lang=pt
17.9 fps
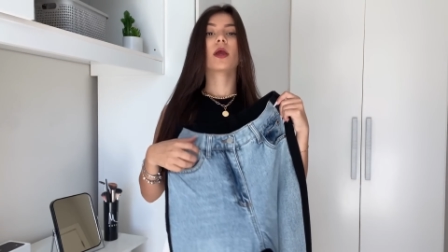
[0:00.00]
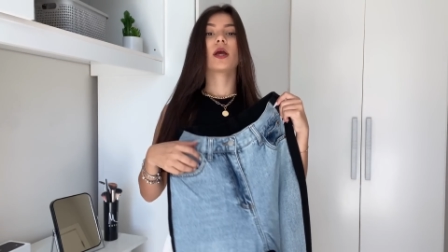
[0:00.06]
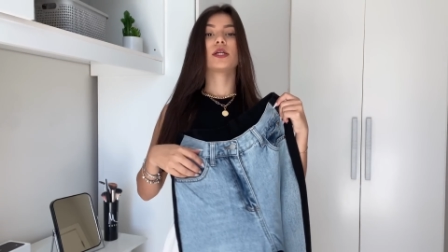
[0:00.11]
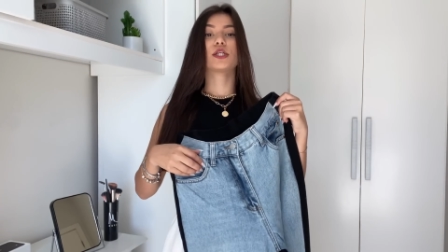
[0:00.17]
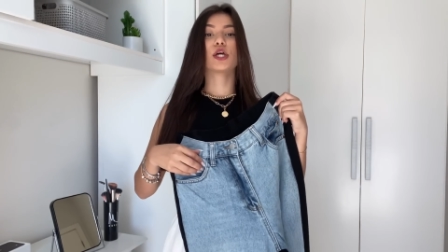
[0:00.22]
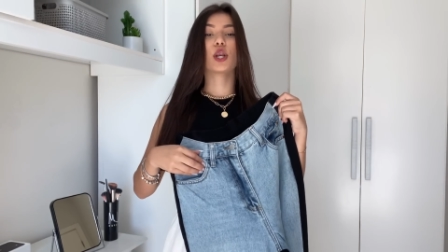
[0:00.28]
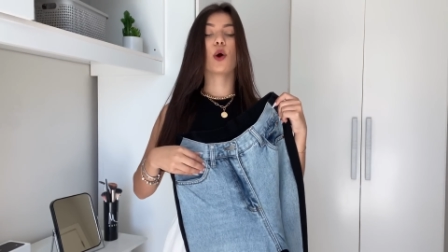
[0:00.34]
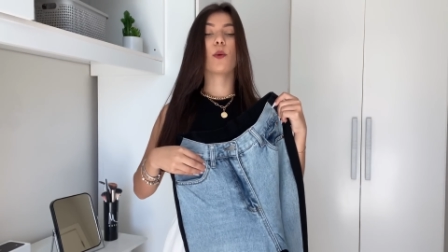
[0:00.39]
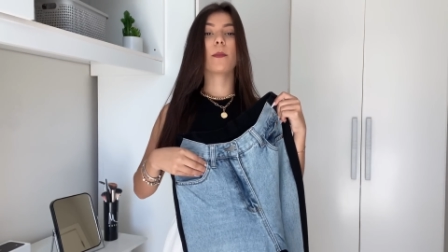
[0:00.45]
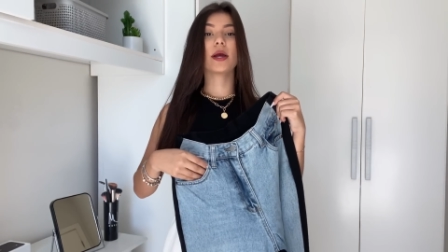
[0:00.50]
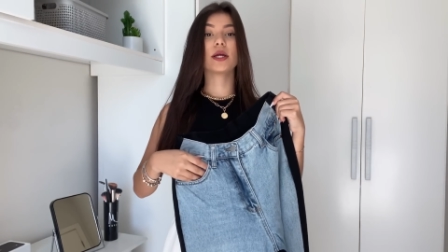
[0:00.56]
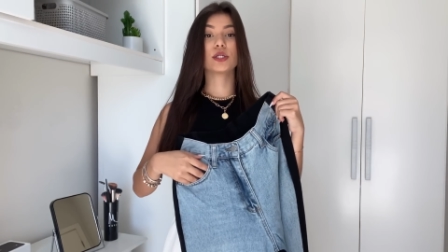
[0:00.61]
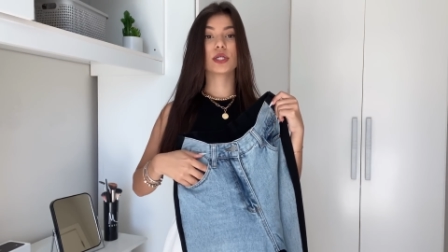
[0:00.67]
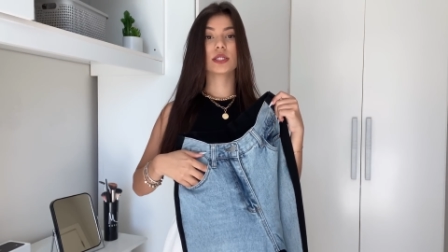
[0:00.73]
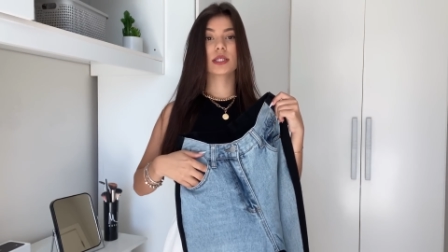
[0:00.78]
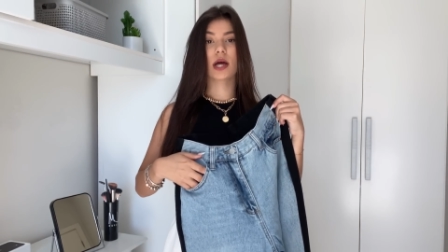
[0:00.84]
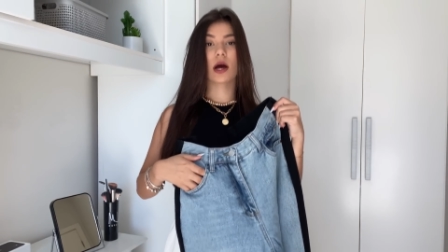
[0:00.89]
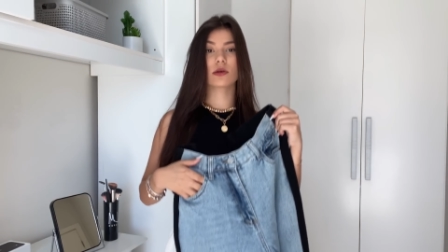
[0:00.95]
Geralmente
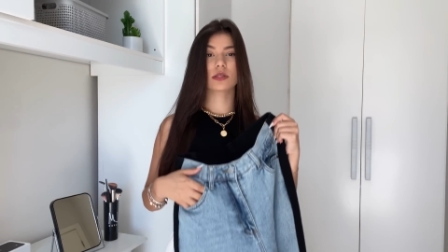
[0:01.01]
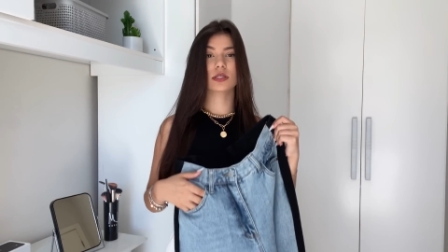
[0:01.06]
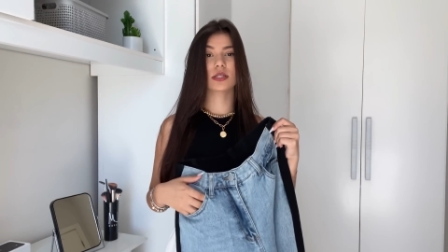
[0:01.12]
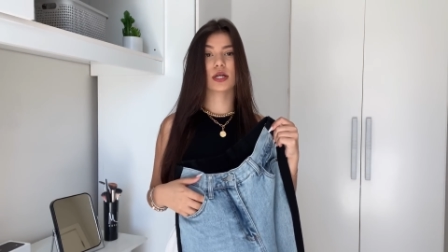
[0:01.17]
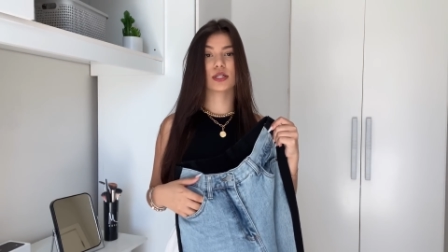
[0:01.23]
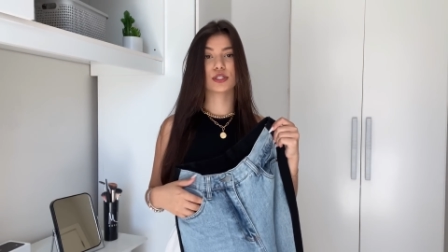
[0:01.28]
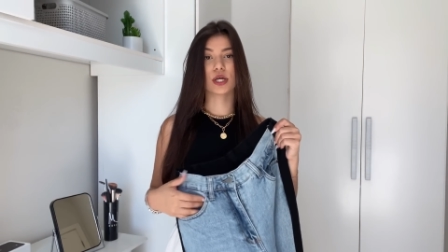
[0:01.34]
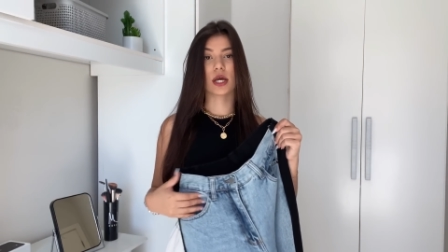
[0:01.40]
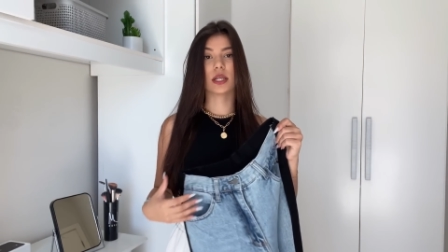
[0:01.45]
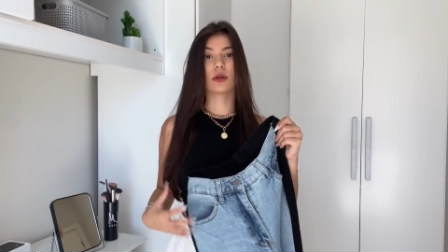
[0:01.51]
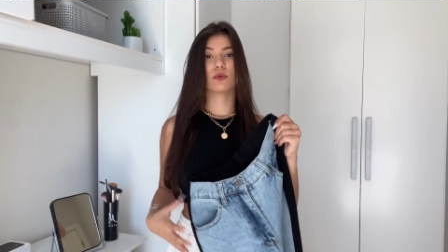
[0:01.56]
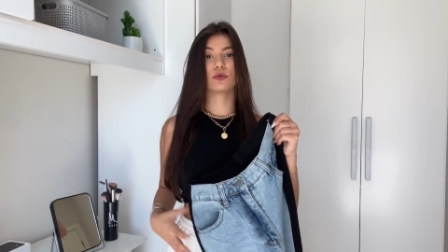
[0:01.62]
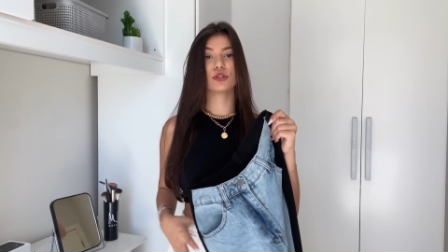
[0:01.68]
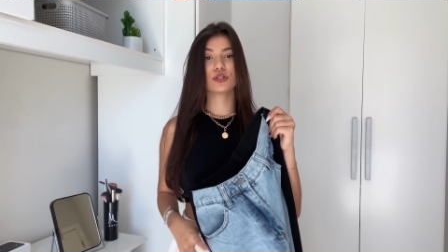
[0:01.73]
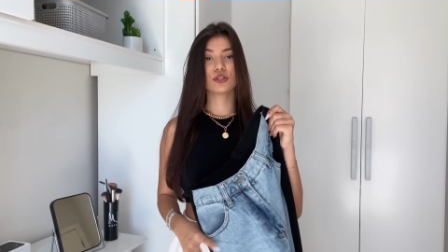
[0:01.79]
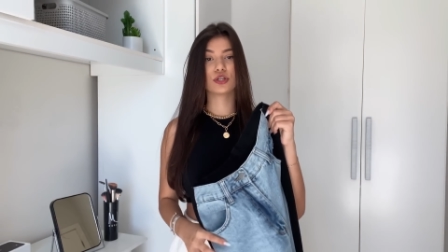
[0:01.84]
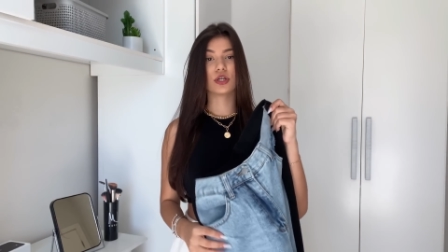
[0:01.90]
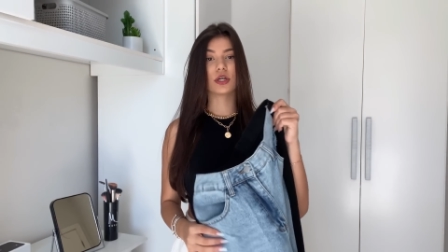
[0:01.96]
as calças da Shein não
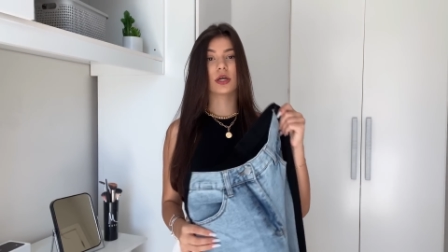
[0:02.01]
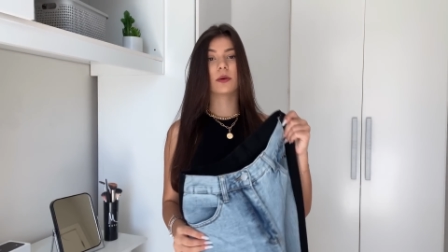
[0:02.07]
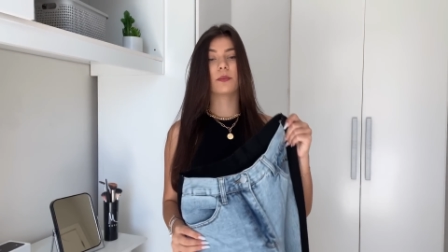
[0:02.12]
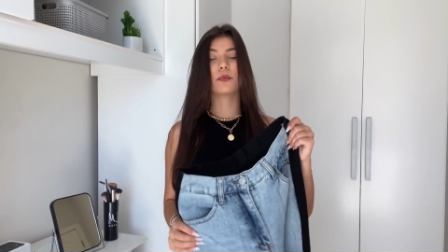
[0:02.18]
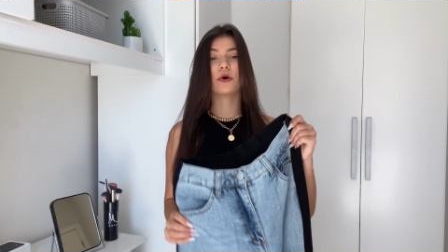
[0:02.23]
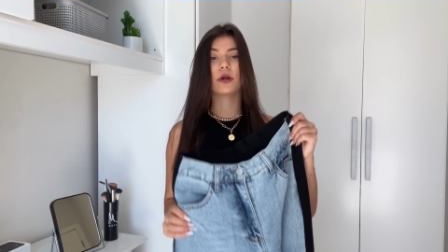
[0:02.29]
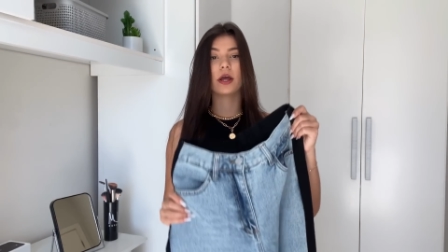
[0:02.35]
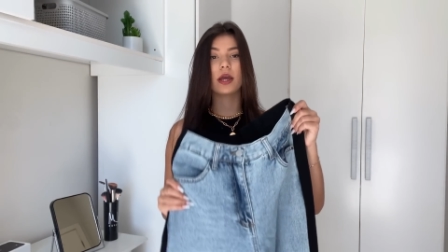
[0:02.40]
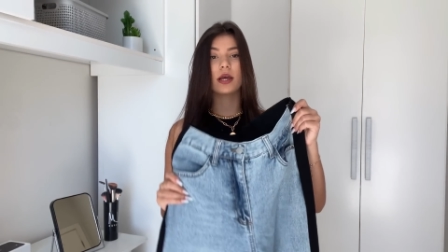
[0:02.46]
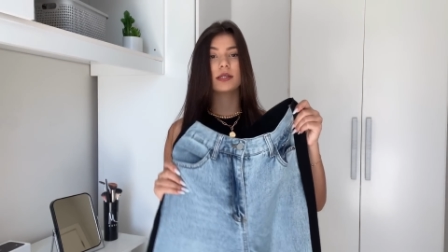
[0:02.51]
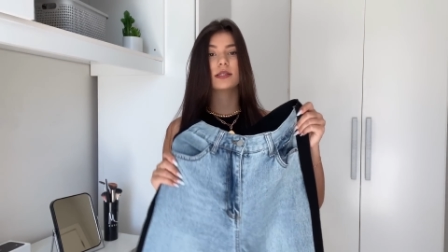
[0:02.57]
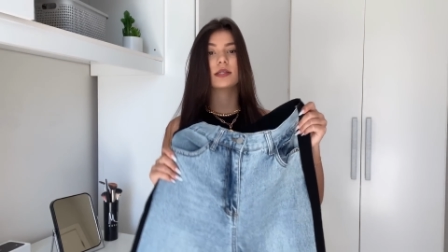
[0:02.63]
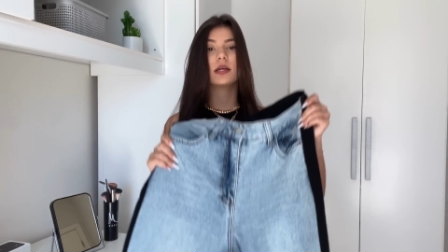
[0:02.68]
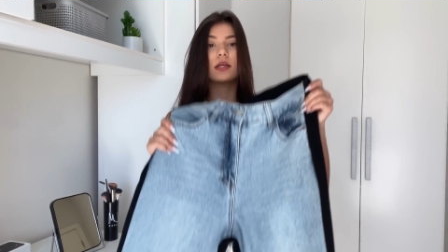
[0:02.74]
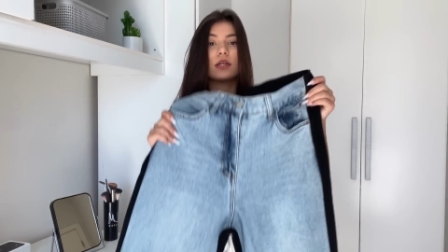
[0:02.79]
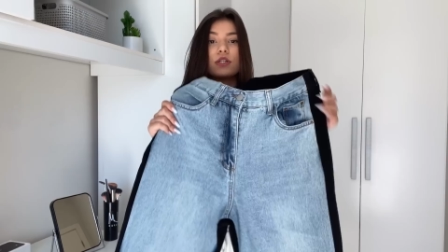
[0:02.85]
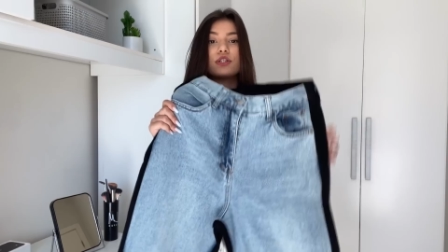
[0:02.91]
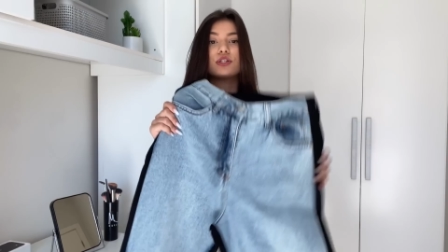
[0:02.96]
esticam, porém essa
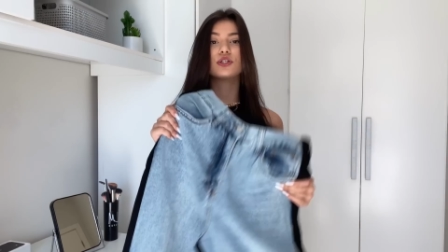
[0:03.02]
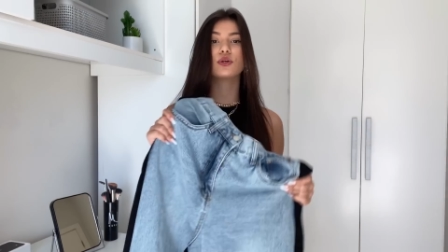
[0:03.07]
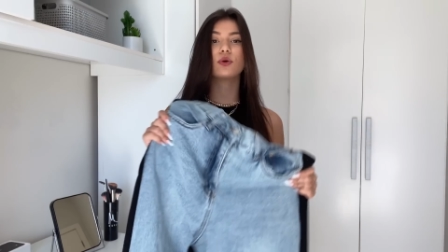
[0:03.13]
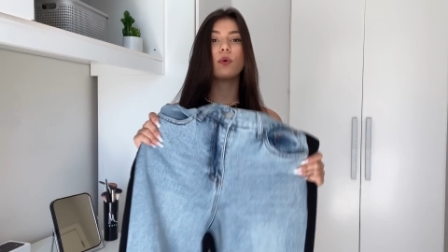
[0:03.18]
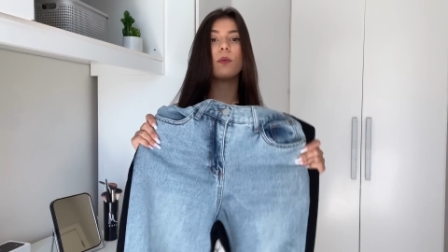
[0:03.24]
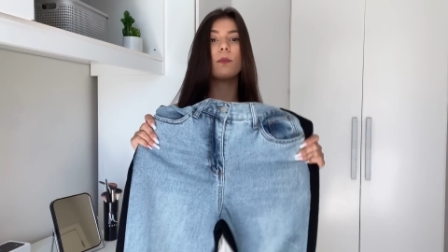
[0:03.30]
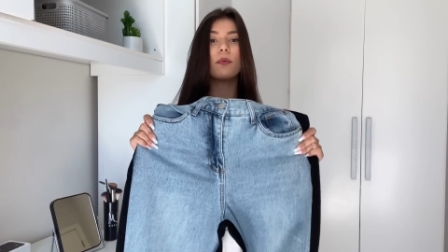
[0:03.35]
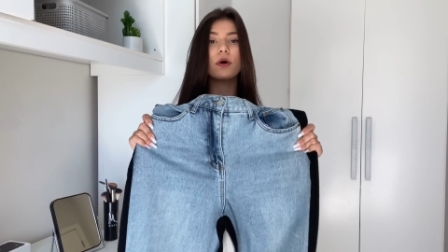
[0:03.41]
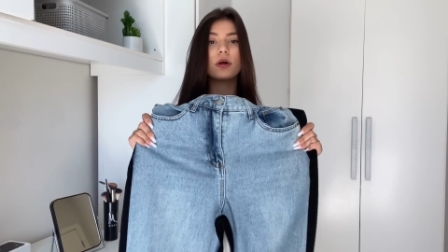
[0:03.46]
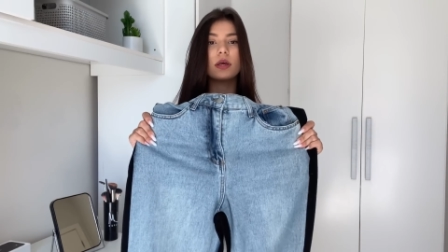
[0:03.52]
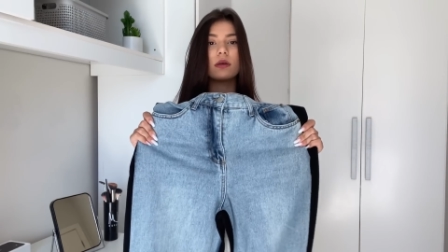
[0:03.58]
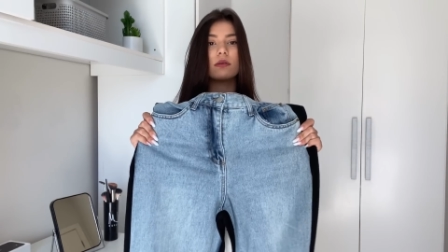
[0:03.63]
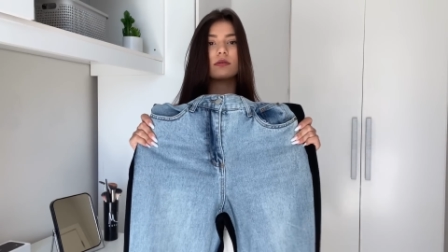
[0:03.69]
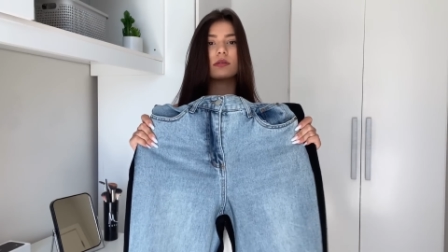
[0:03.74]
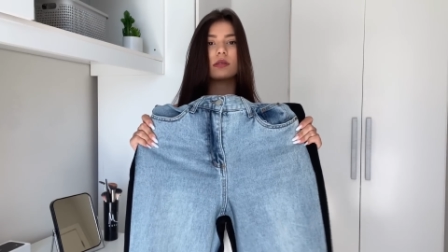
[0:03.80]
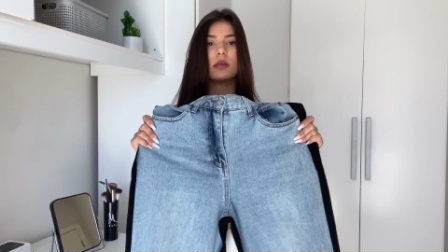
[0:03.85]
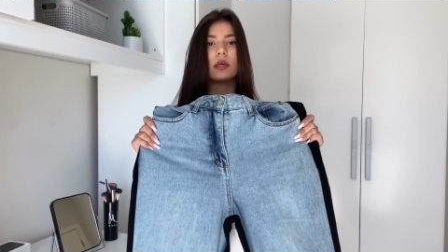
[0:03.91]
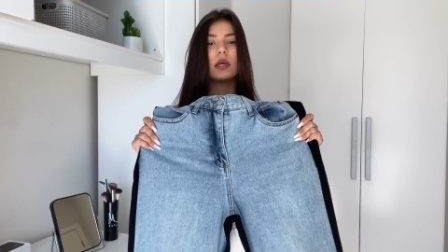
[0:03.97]
daqui estica um pouquinho
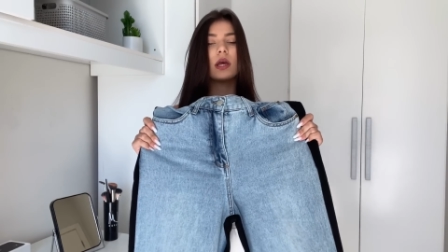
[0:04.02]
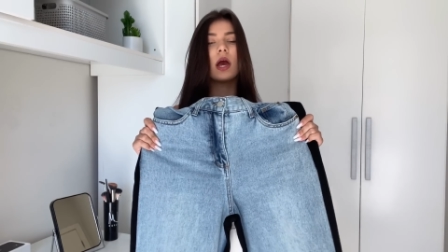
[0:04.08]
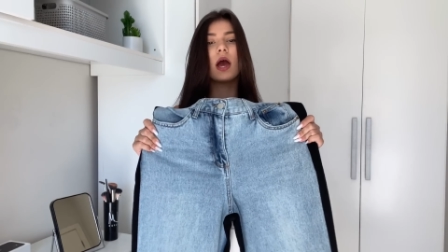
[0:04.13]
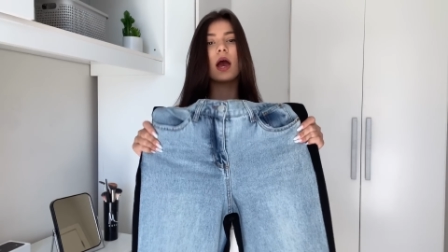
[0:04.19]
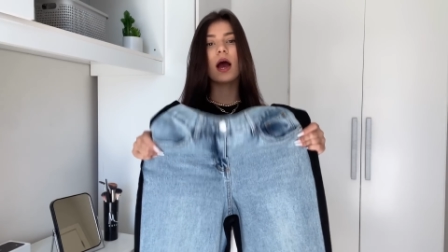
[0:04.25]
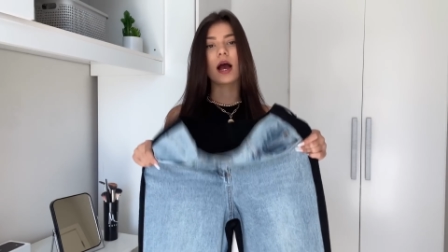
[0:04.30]
sim.